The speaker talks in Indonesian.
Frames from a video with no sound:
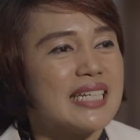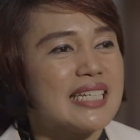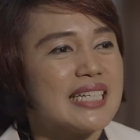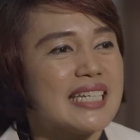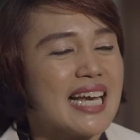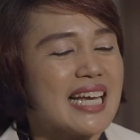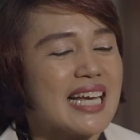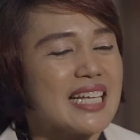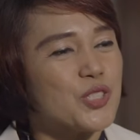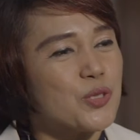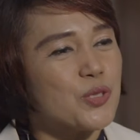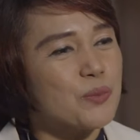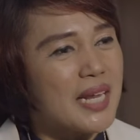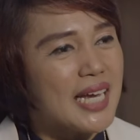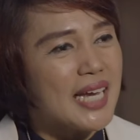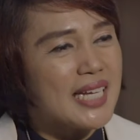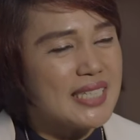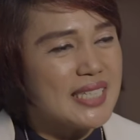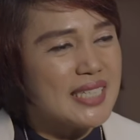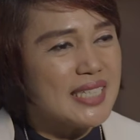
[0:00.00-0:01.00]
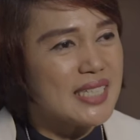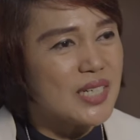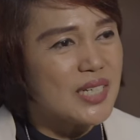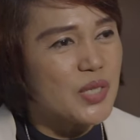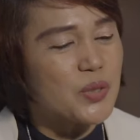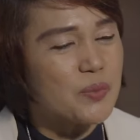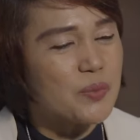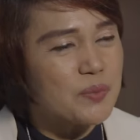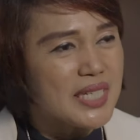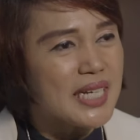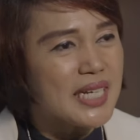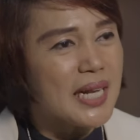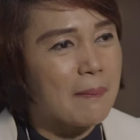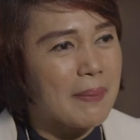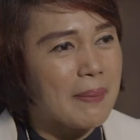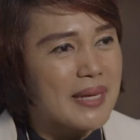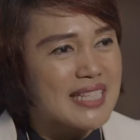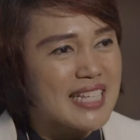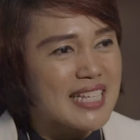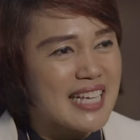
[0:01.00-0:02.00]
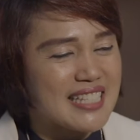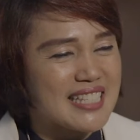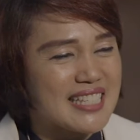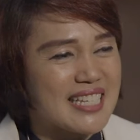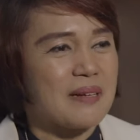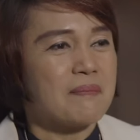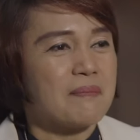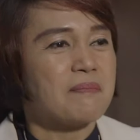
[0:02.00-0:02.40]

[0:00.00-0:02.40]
Nah, jumlah ini dikonsumsi kapan saja.